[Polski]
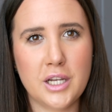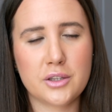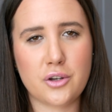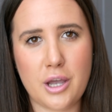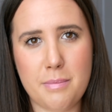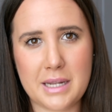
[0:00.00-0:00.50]

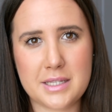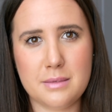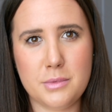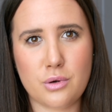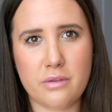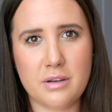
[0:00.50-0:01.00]
trochę pracy
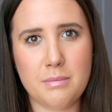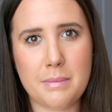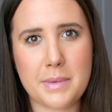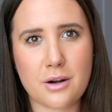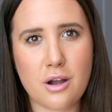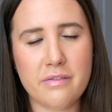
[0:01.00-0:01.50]
biurowej,
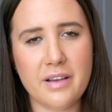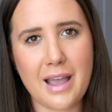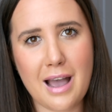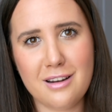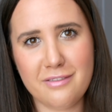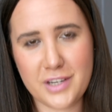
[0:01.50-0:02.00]
papierkowej,
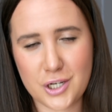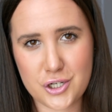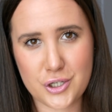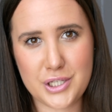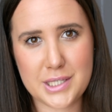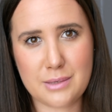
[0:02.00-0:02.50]
ale w
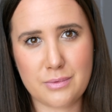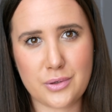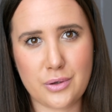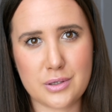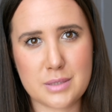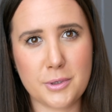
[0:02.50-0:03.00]
większości są
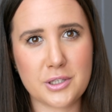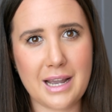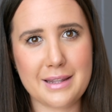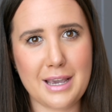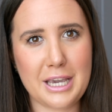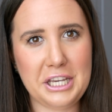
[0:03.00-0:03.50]
to
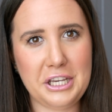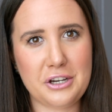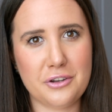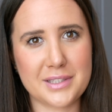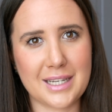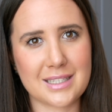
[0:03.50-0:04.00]
spotkania i
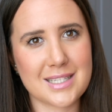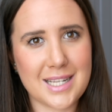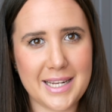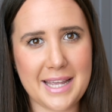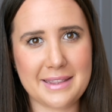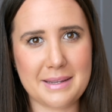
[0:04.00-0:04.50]
kontakt z
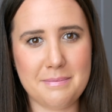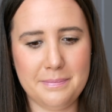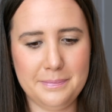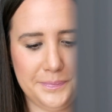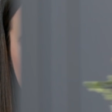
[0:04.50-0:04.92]
klientem